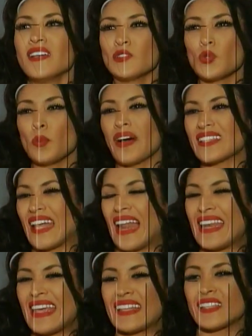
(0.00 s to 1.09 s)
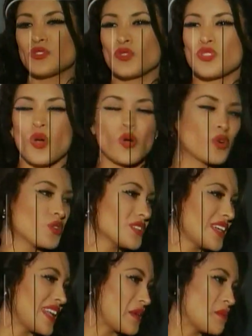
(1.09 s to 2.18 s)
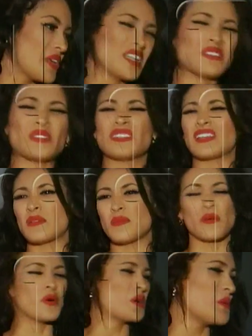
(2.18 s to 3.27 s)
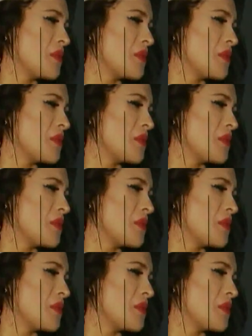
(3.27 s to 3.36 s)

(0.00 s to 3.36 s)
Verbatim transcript: su pataleta, su chongo, los engreimientos de que me voy,